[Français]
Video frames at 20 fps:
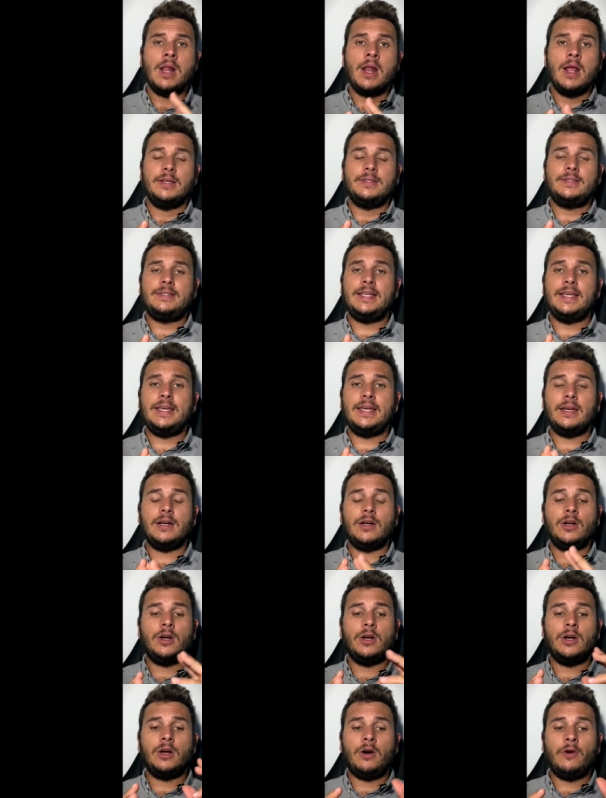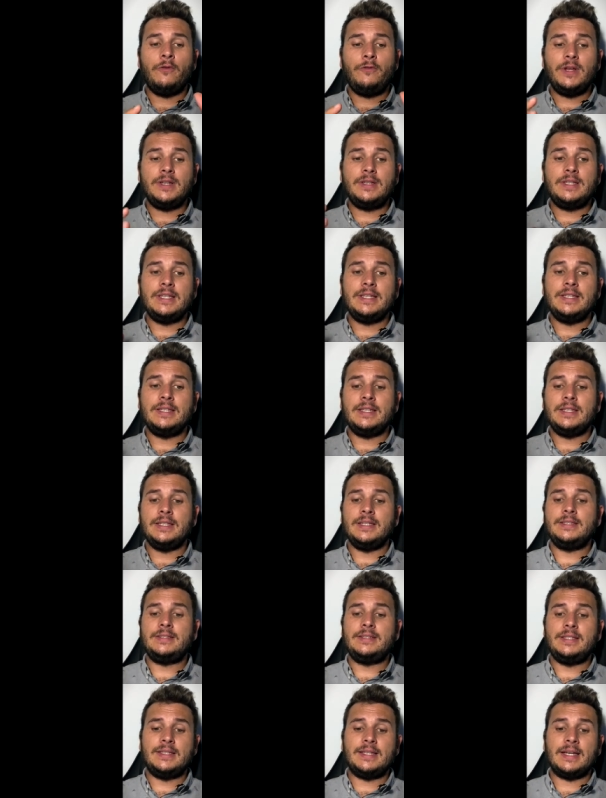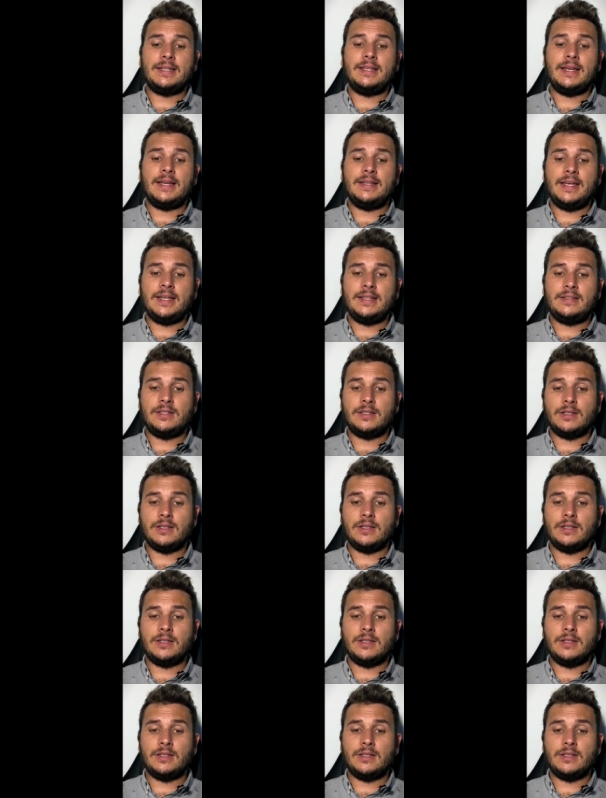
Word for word: C'est euh, en fait des sites internet